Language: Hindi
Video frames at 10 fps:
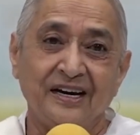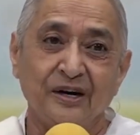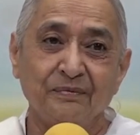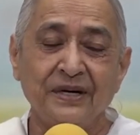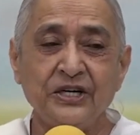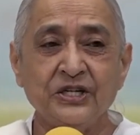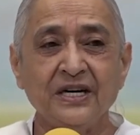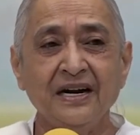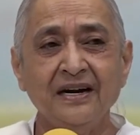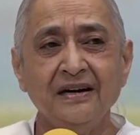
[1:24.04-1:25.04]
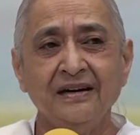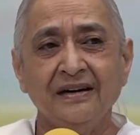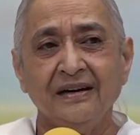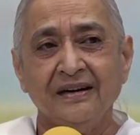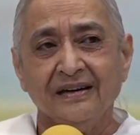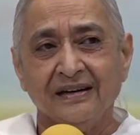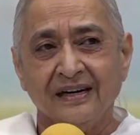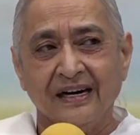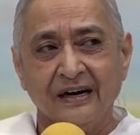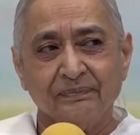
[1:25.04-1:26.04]
हमेशा
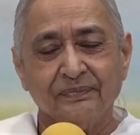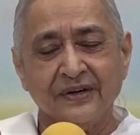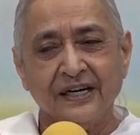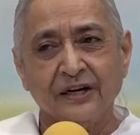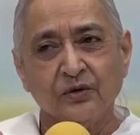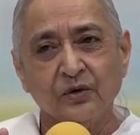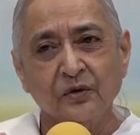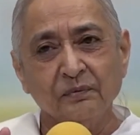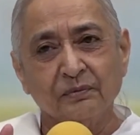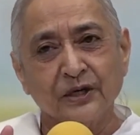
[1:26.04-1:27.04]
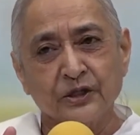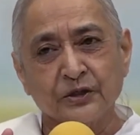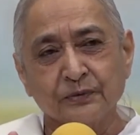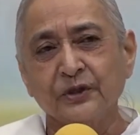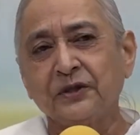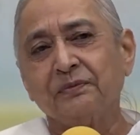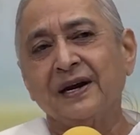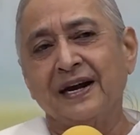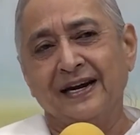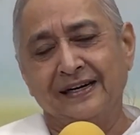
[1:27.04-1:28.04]
अपने को मजबूत
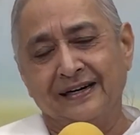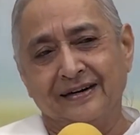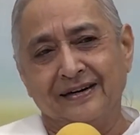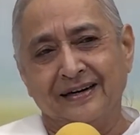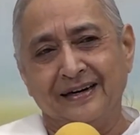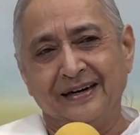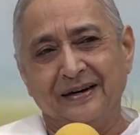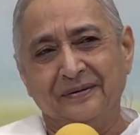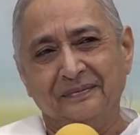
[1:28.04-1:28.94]
बना के रखने का